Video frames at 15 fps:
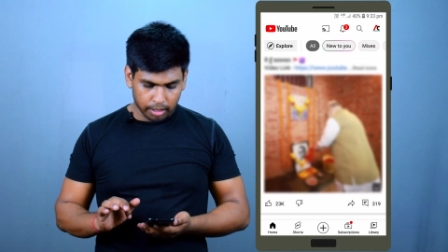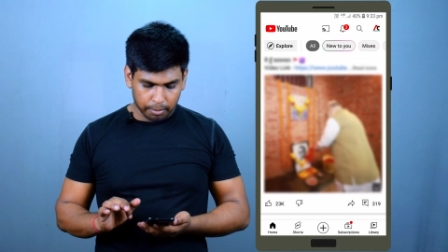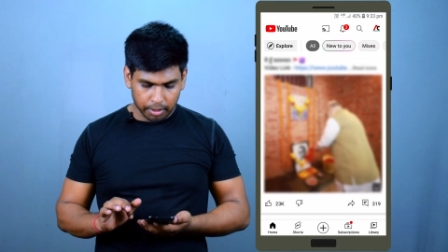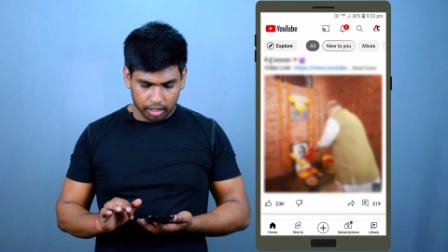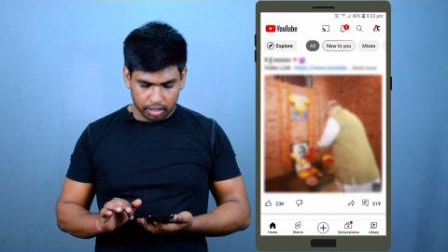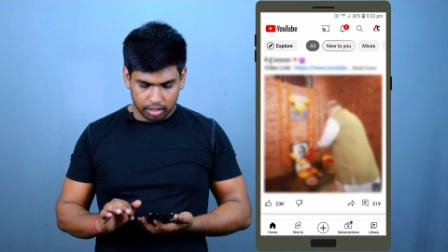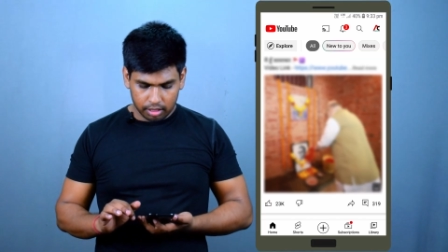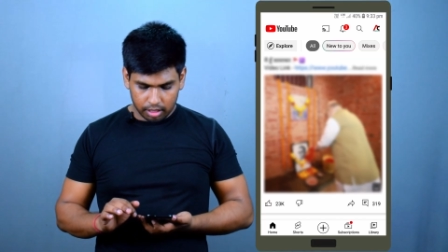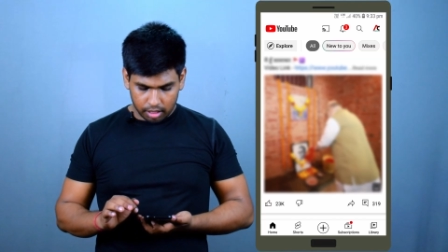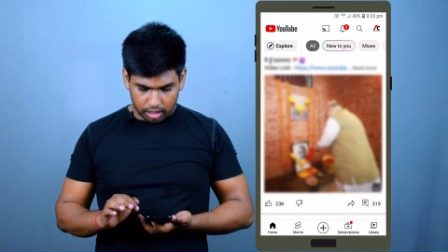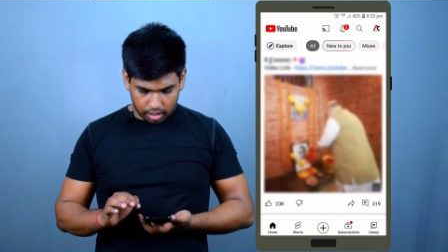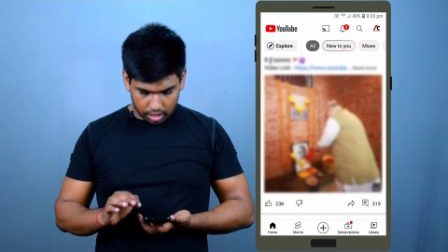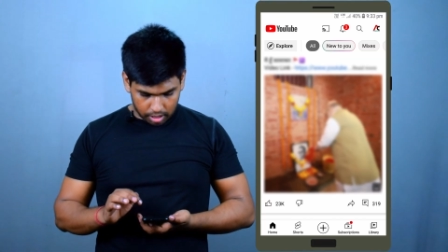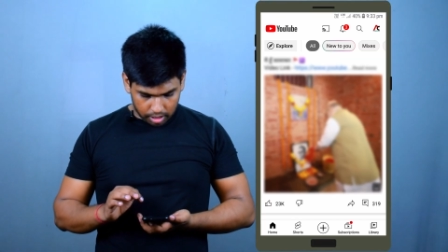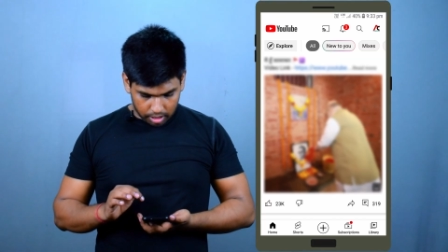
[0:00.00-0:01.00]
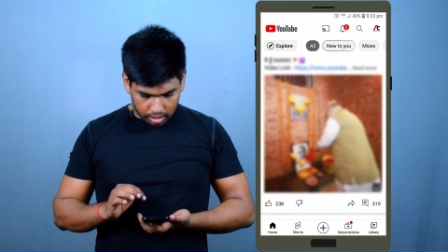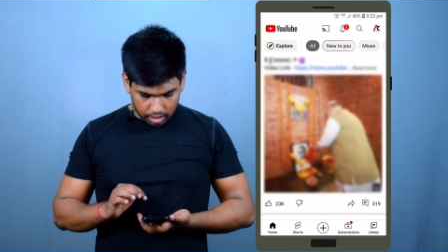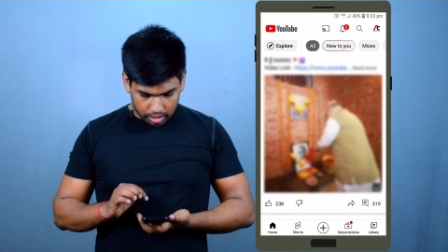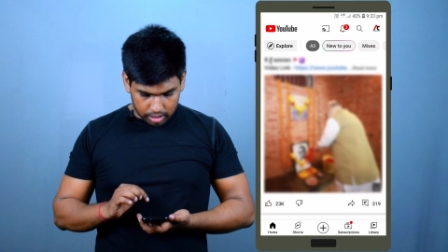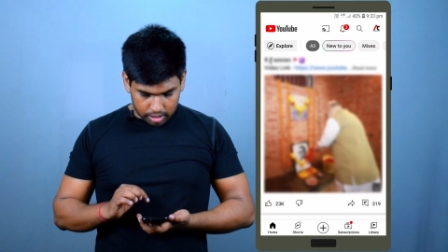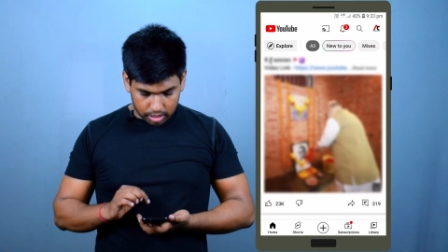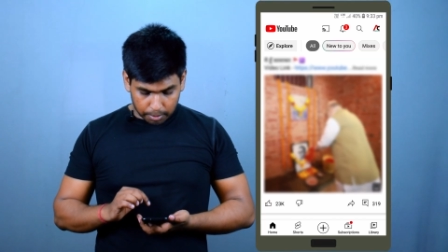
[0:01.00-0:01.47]
के बाद
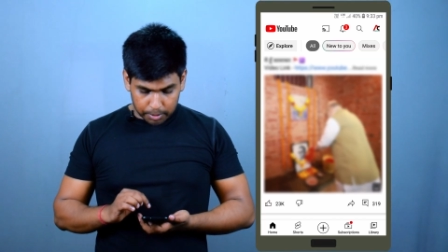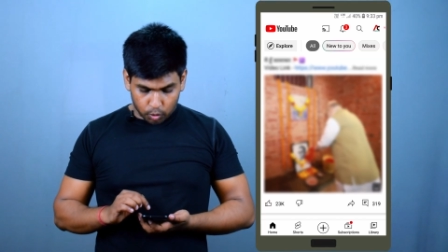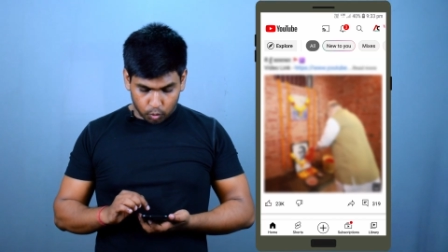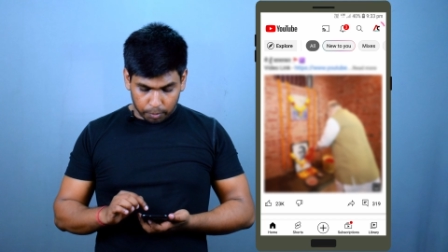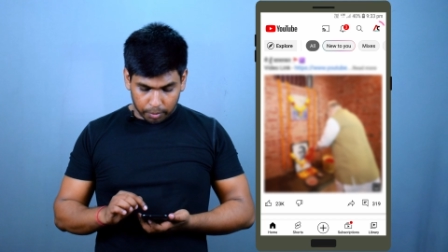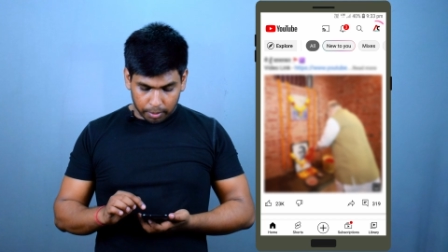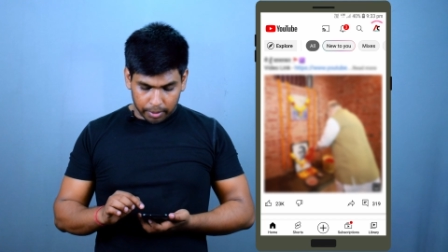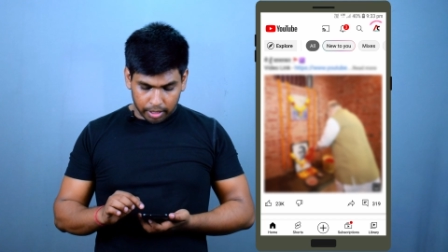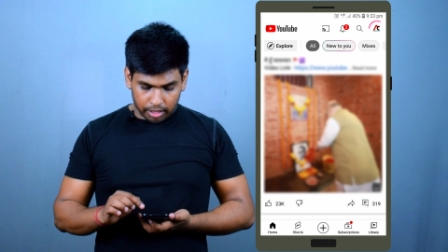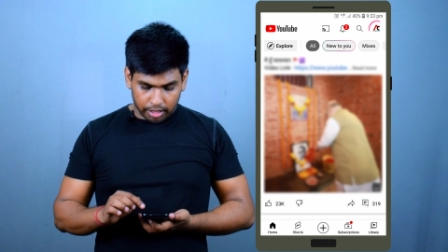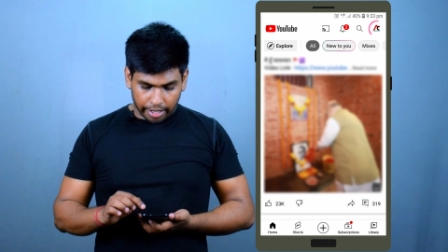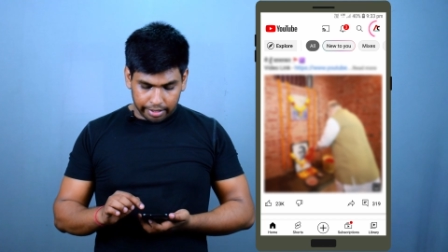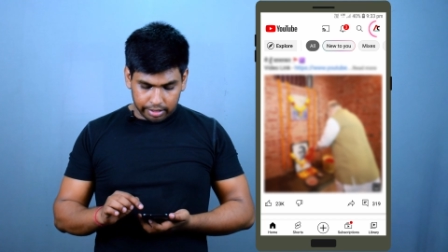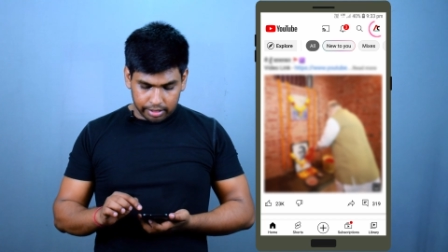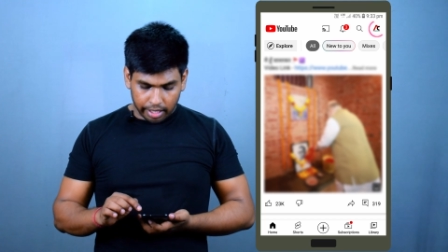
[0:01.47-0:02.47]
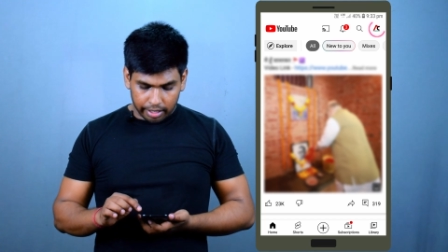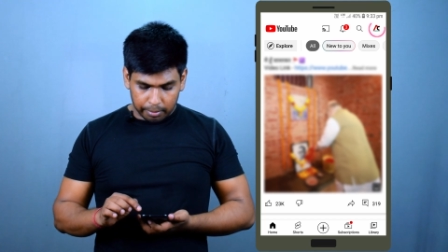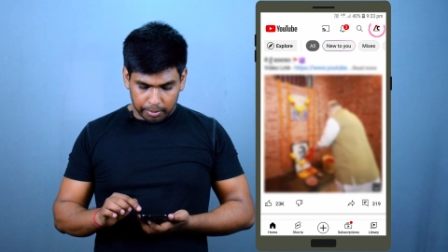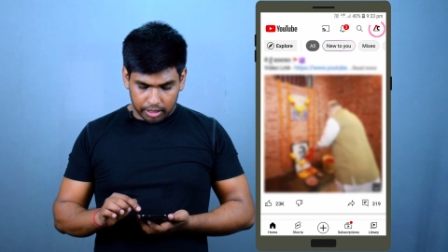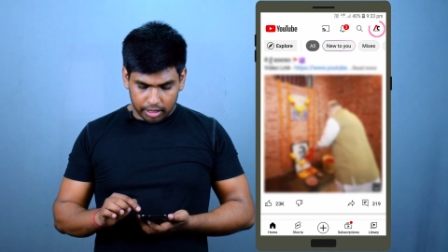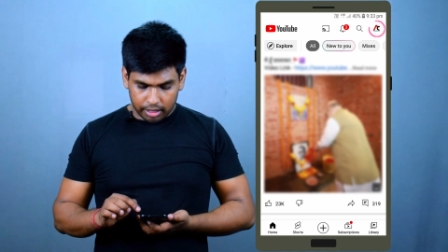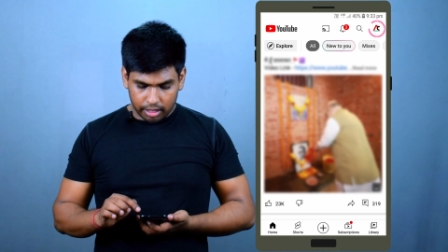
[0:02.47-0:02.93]
सबसे ऊपर में राइट साइड
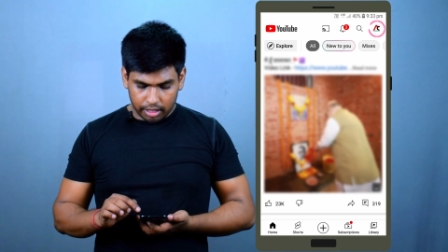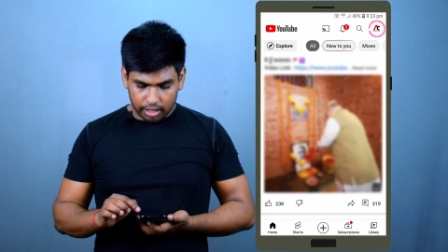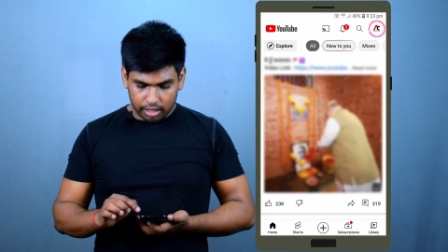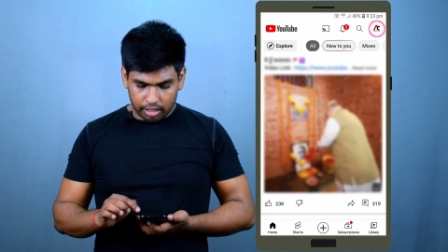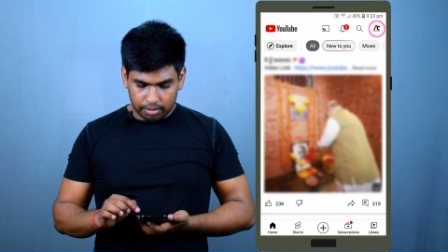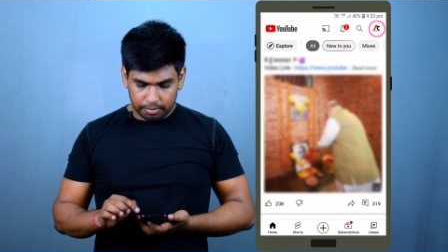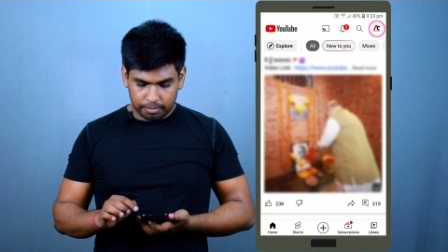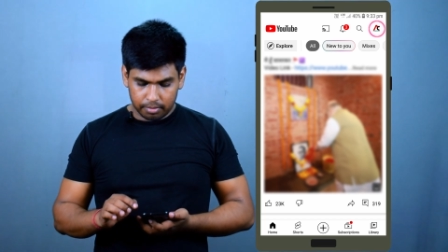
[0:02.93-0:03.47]
में देखिएगा